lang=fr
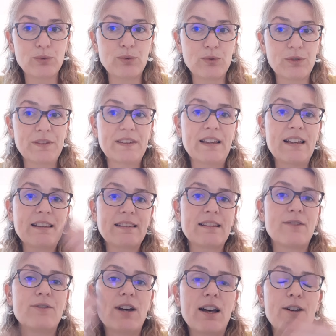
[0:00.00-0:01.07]
Donc ça, ça
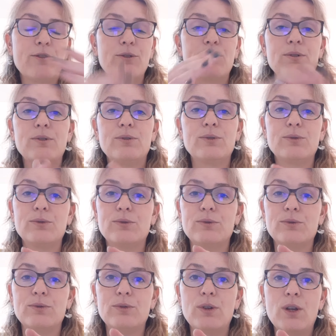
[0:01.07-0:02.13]
va
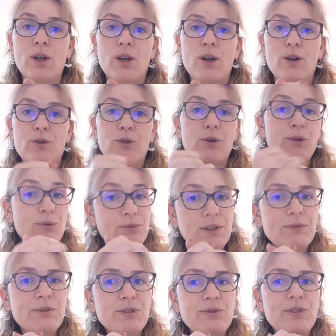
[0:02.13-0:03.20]
euh, le,
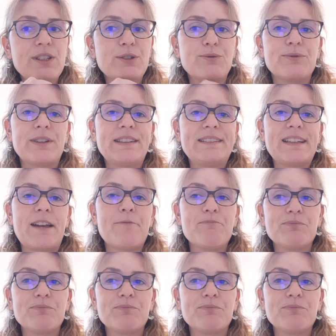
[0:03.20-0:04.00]
revivifier, on va dire.